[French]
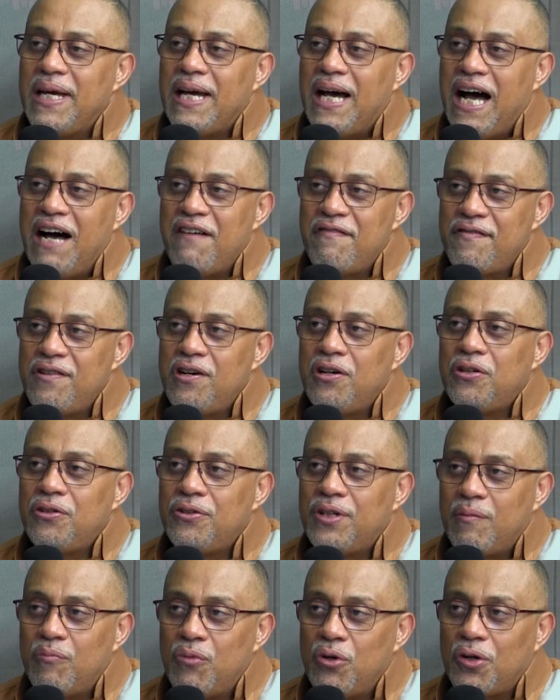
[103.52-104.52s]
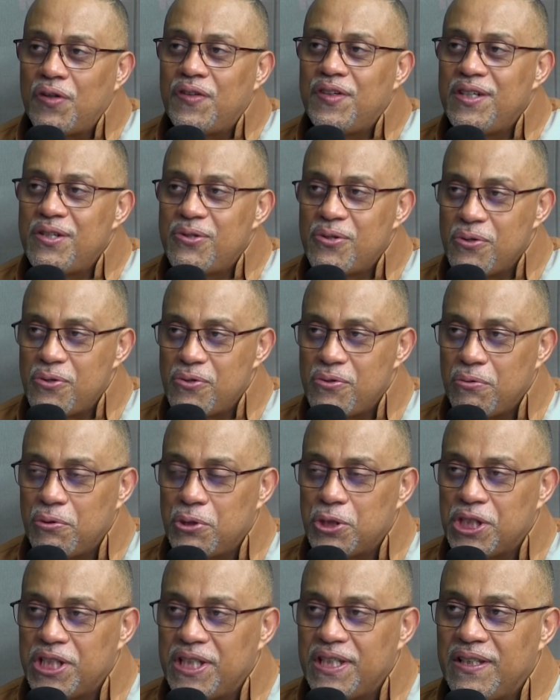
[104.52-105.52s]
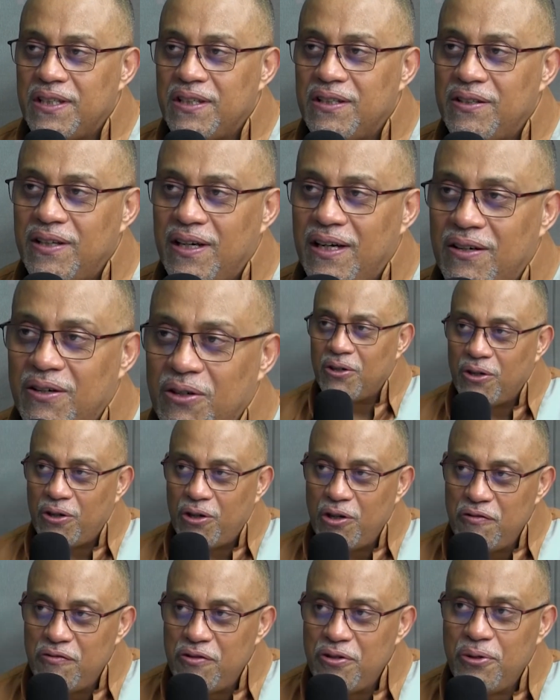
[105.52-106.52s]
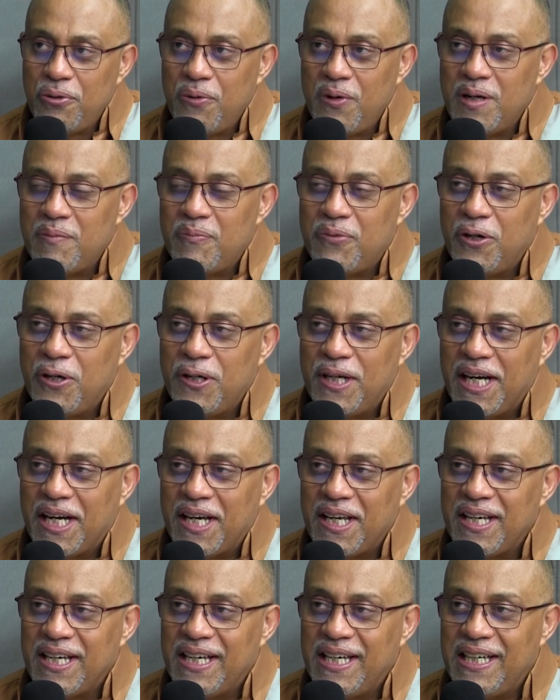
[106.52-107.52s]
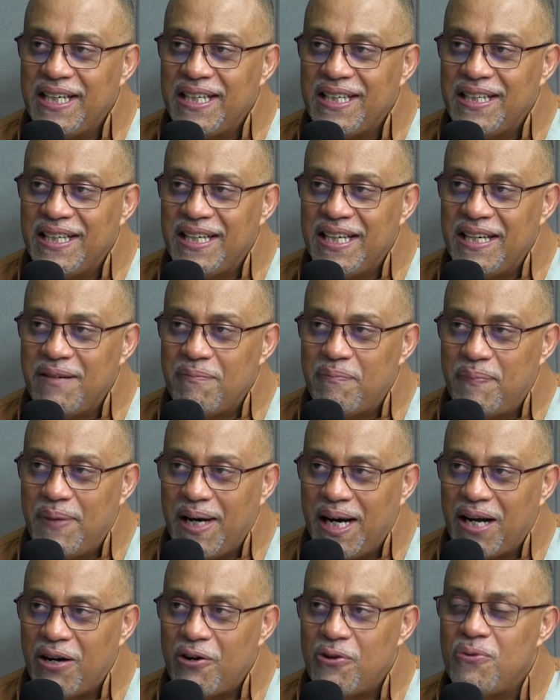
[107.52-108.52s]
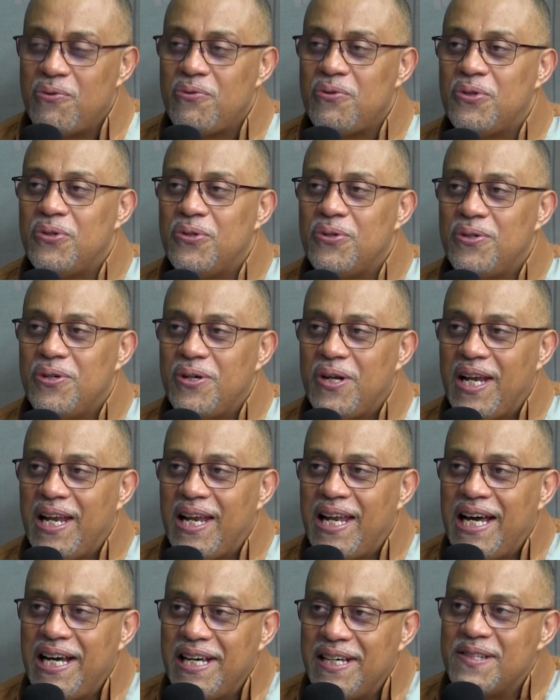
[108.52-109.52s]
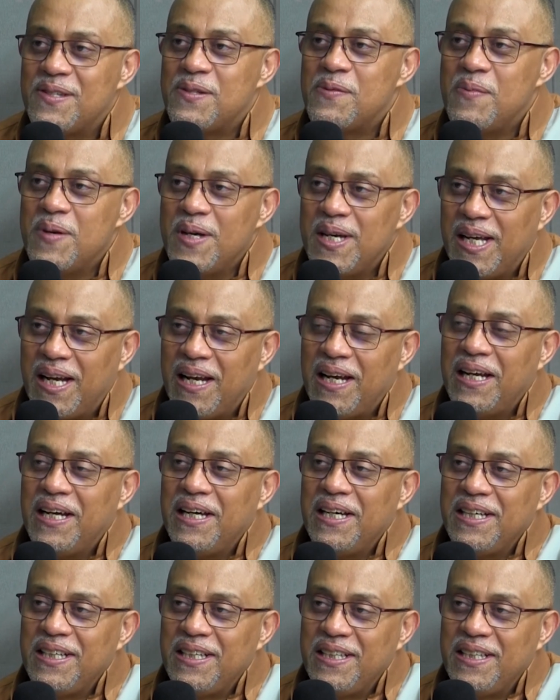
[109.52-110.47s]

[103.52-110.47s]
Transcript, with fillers: mais avant d'aborder ce sujet, revenons un peu en arrière et parlons de l'ASBL